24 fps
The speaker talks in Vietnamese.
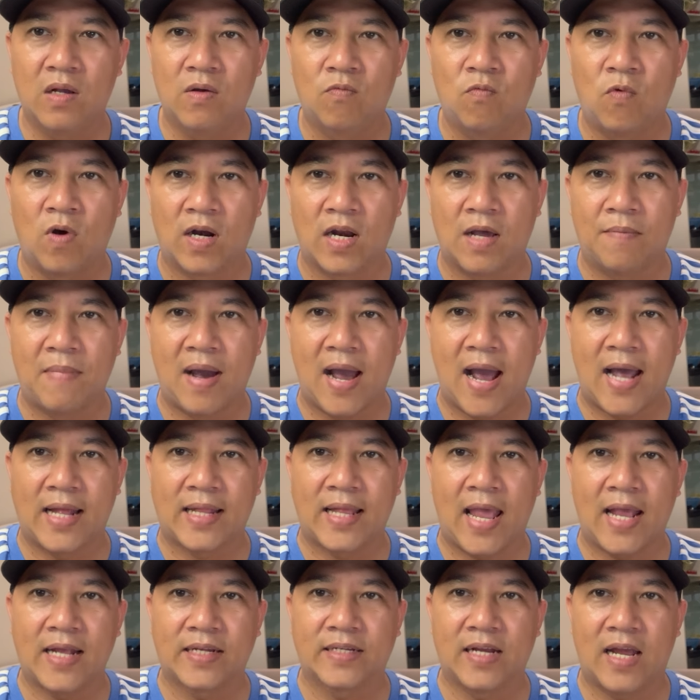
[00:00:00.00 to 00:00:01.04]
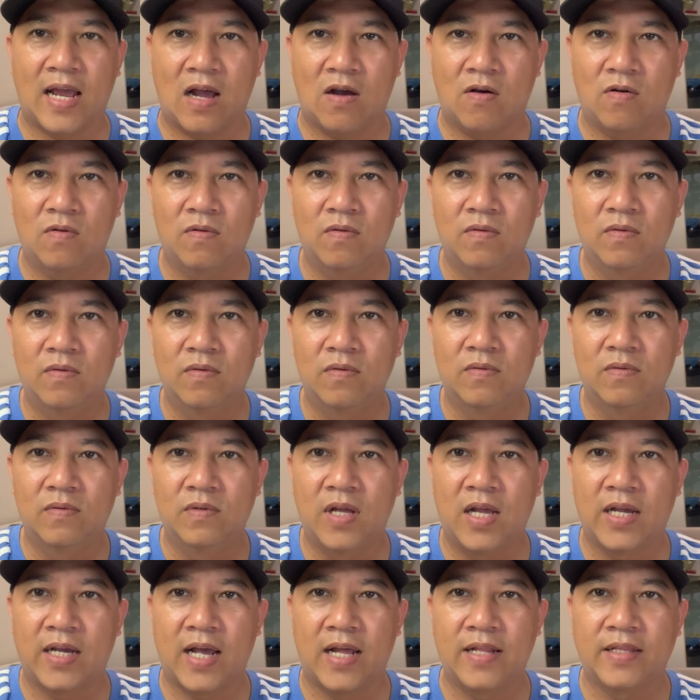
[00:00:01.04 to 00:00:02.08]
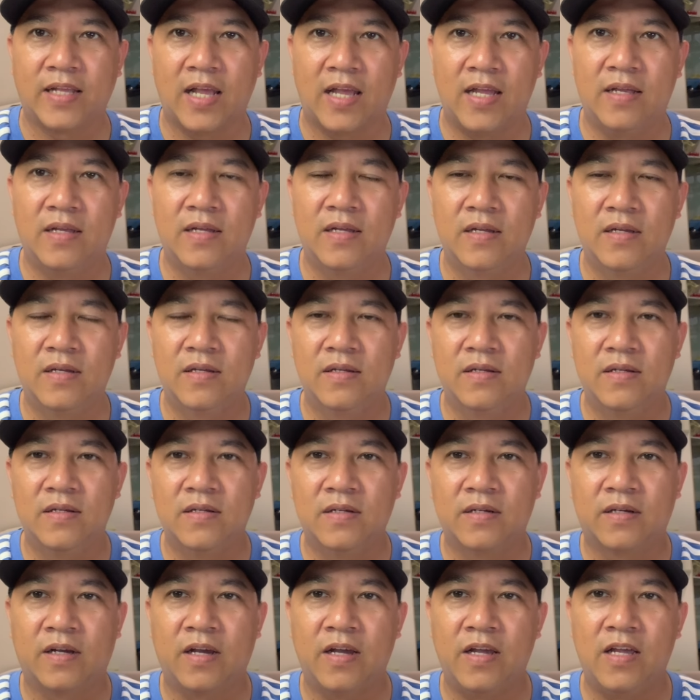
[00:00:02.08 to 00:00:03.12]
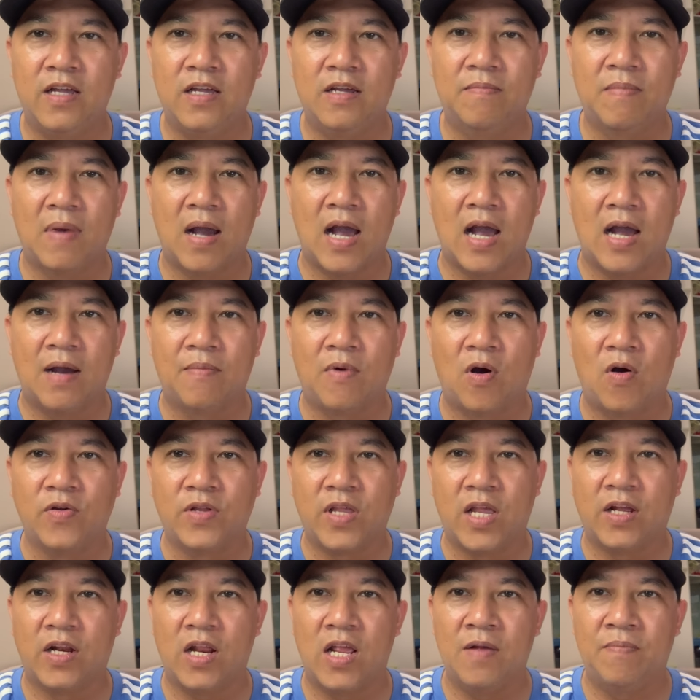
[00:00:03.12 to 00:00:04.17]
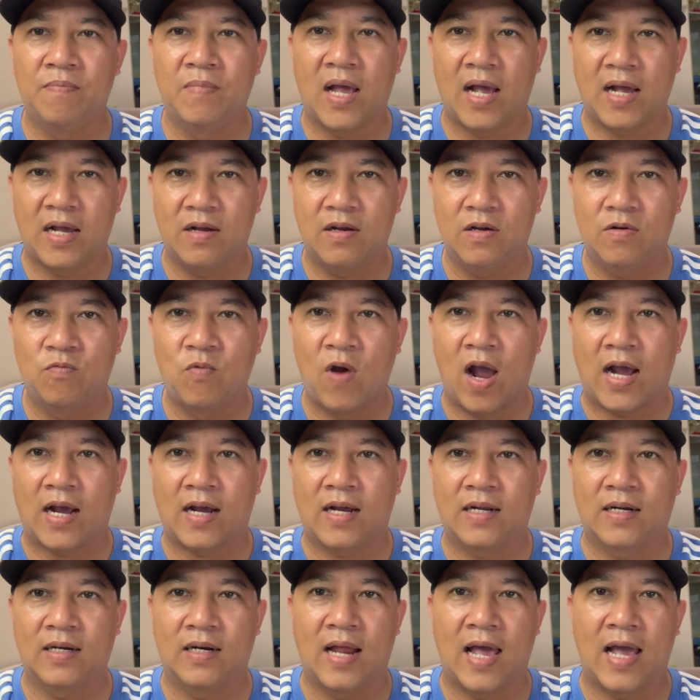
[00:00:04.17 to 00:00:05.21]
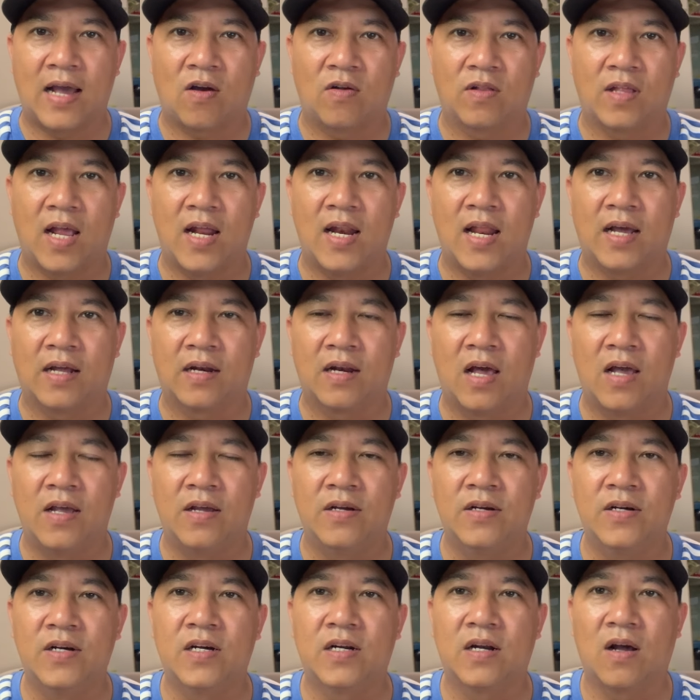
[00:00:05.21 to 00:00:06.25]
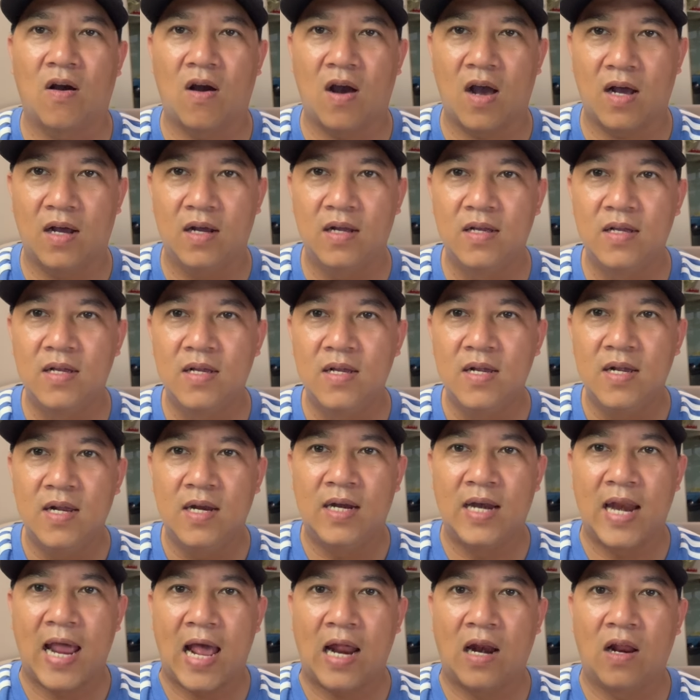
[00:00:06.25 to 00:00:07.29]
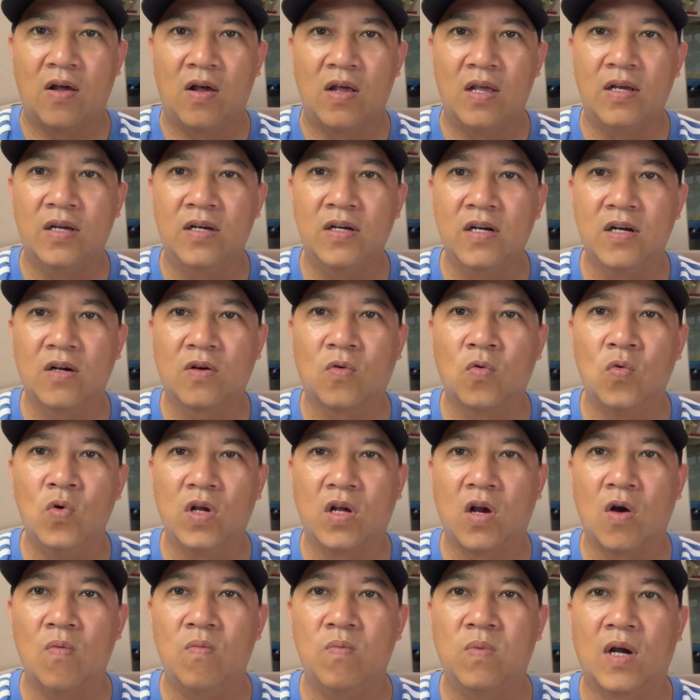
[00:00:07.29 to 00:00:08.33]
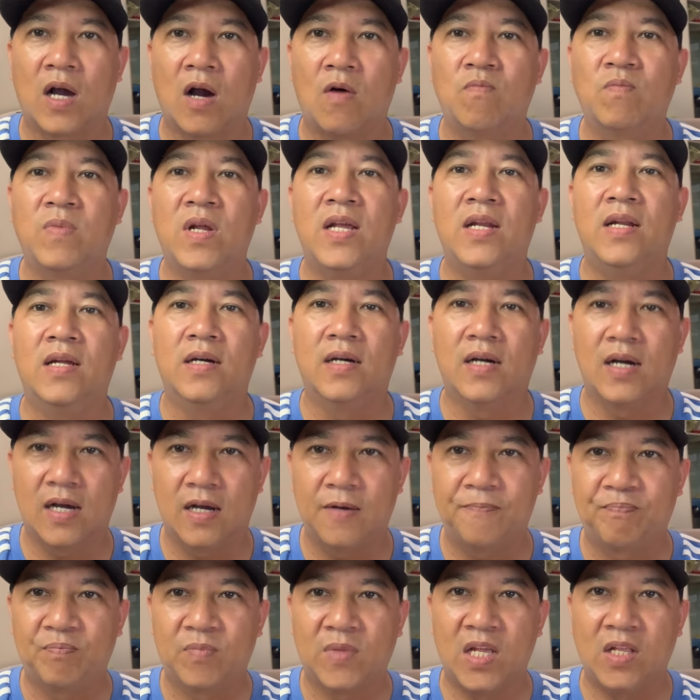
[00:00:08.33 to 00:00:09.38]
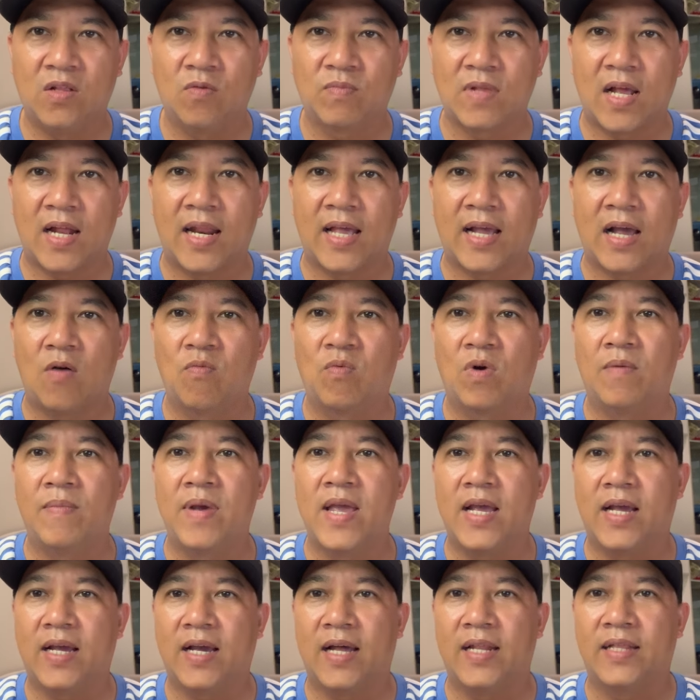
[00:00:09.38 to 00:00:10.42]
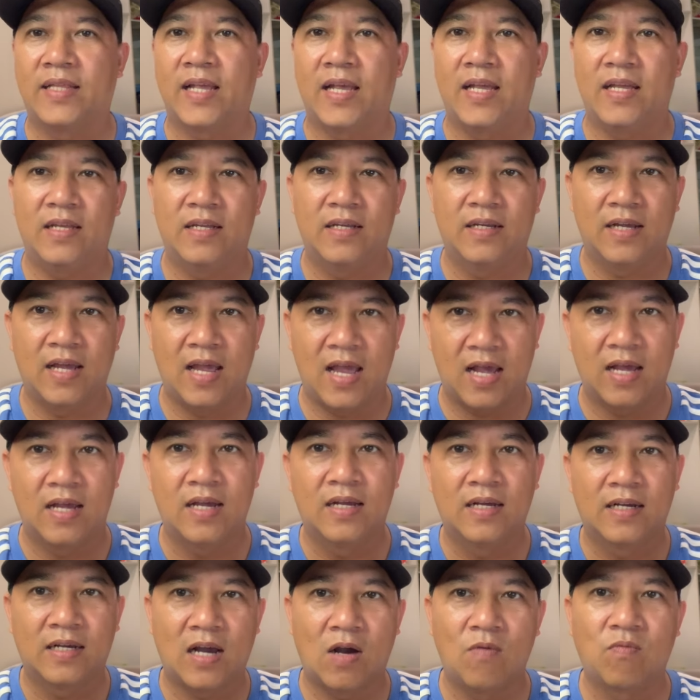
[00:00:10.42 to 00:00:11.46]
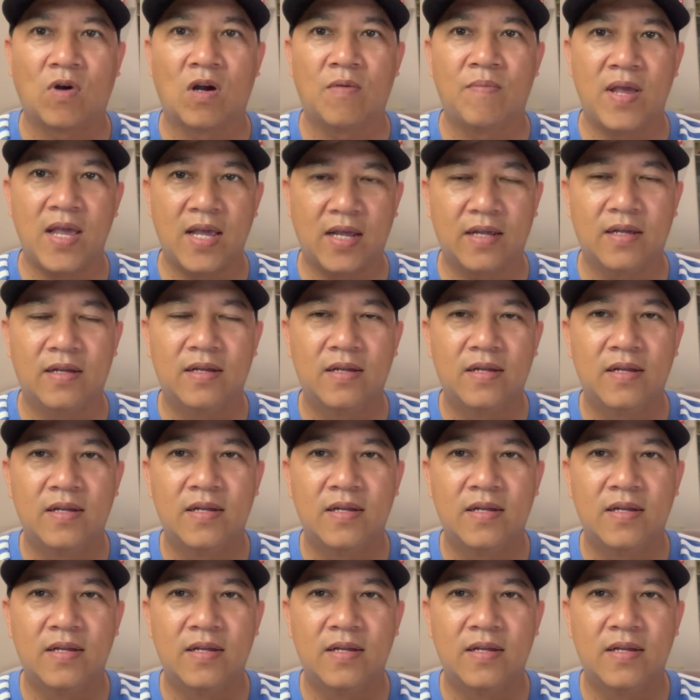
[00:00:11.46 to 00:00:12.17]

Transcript: hoặc là ba tháng sau nghe các anh chị khi mà mọi việc im lắng hoặc là có thể là lời hứa đó là thời hứa cuối cùng không đi nữa thì chúng ta lại không có biết các anh chị ha không có biết